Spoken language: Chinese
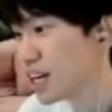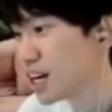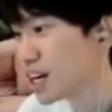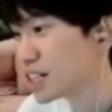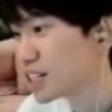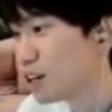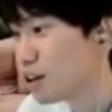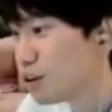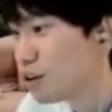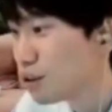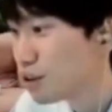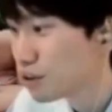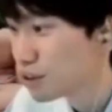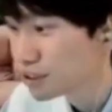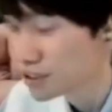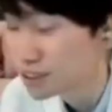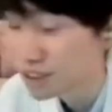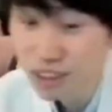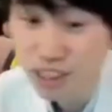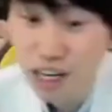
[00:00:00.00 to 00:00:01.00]
然
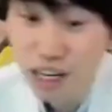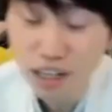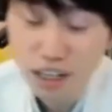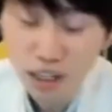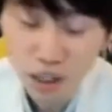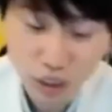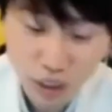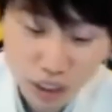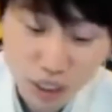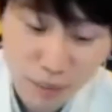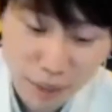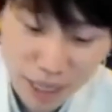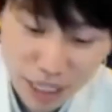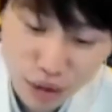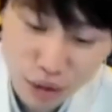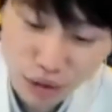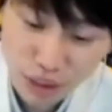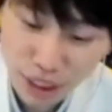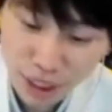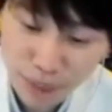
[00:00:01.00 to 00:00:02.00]
后跟阿乐真的蛮
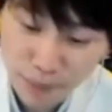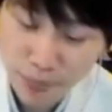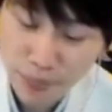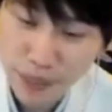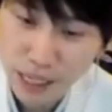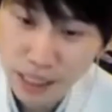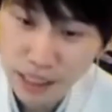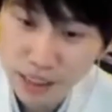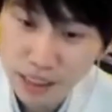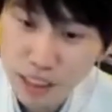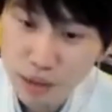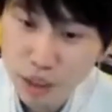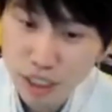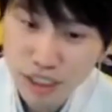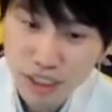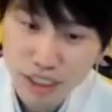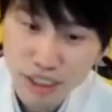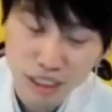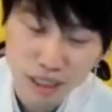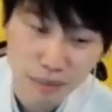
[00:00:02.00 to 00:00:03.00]
久的，那段
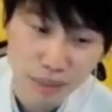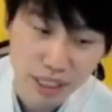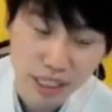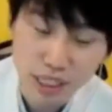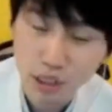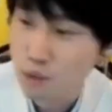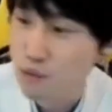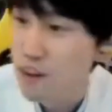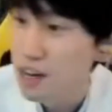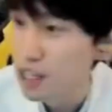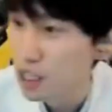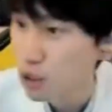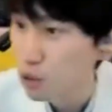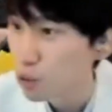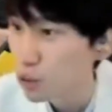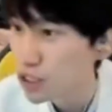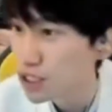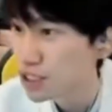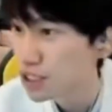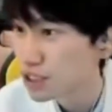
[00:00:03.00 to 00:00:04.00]
时间他每天都发给我
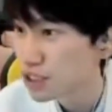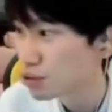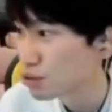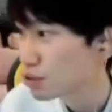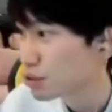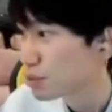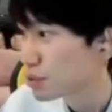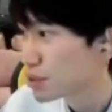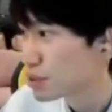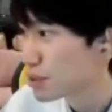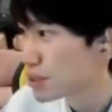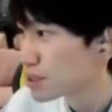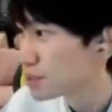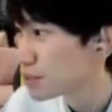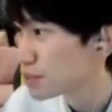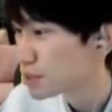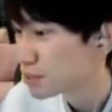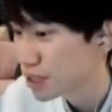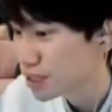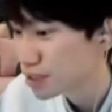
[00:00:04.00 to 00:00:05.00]
微信说怎么怎么样，怎
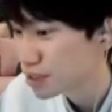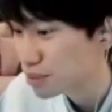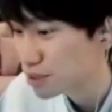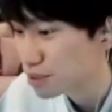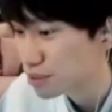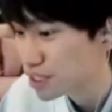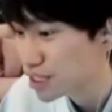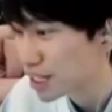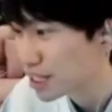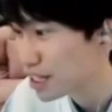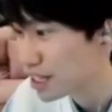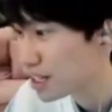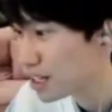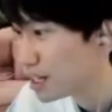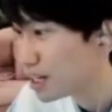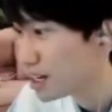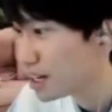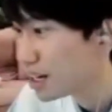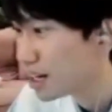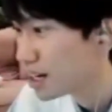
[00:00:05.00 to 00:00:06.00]
么怎么样，怎么怎么样。
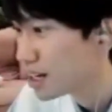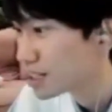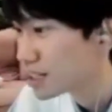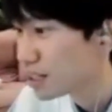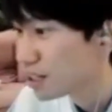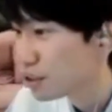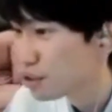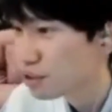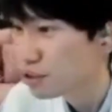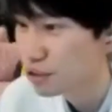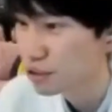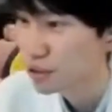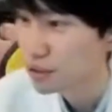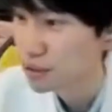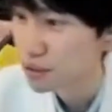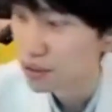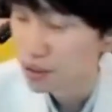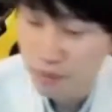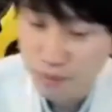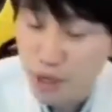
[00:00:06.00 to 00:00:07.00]
然
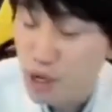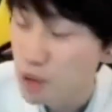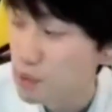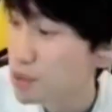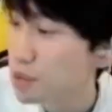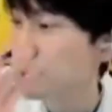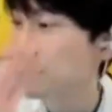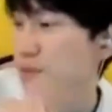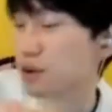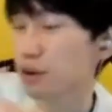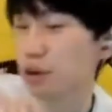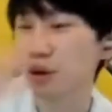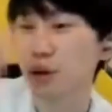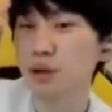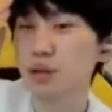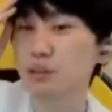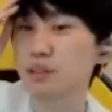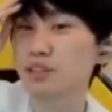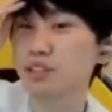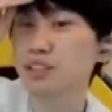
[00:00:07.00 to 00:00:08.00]
后没有没有没有没有，
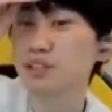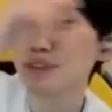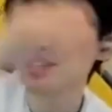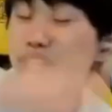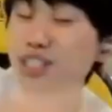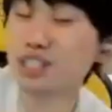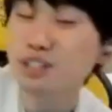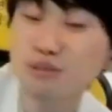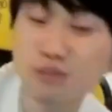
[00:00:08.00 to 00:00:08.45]
你们先听